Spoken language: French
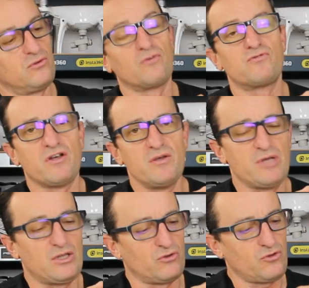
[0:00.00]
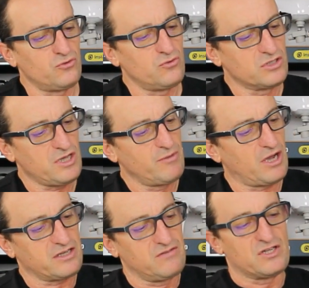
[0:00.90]
Donc vous avez bien entendu une
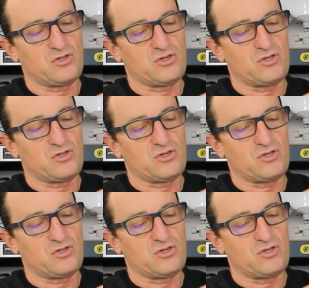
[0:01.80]
caméra qui va